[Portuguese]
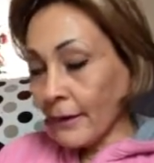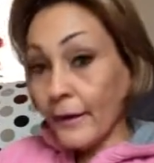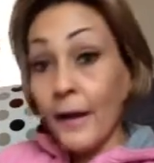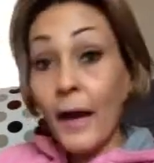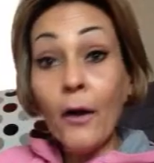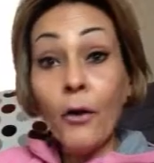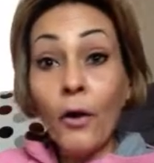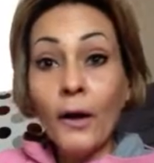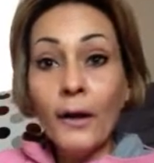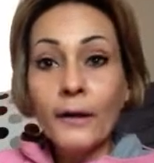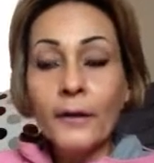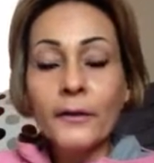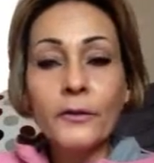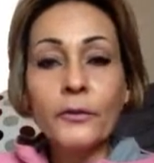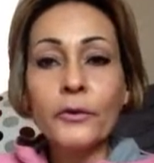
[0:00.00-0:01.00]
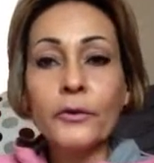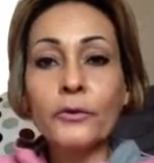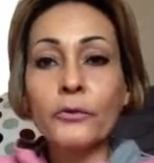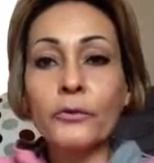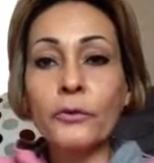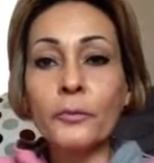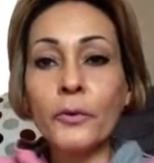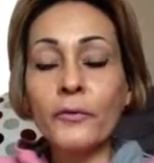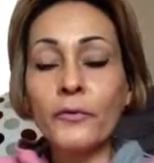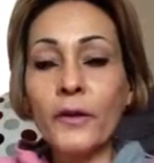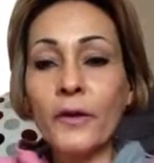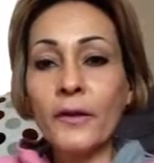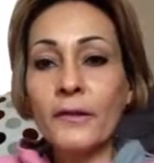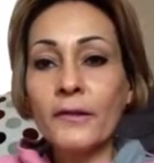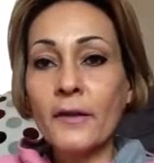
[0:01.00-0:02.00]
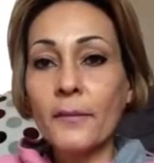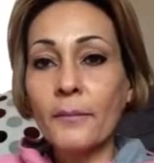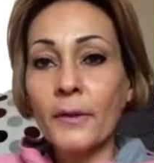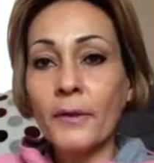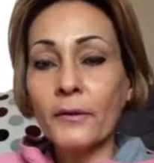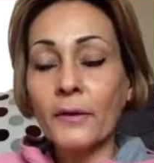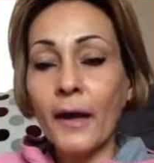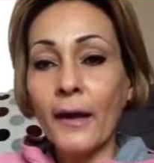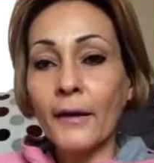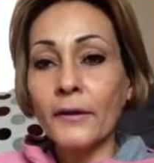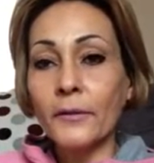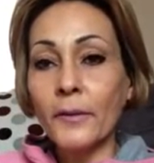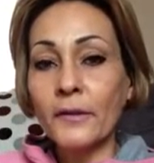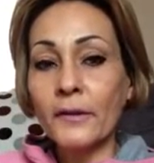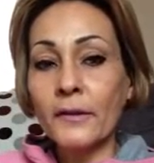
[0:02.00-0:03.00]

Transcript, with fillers: E agora aqui no YouTube eu venho recebendo carinho